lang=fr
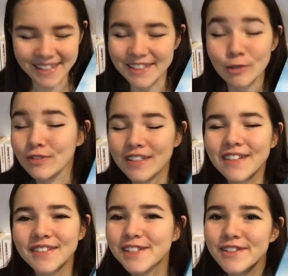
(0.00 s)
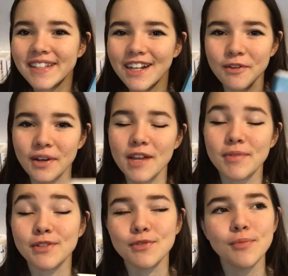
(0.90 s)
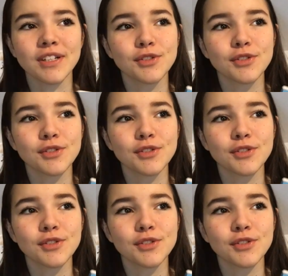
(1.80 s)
et je trouve ça en fait juste incroyable et du coup bah,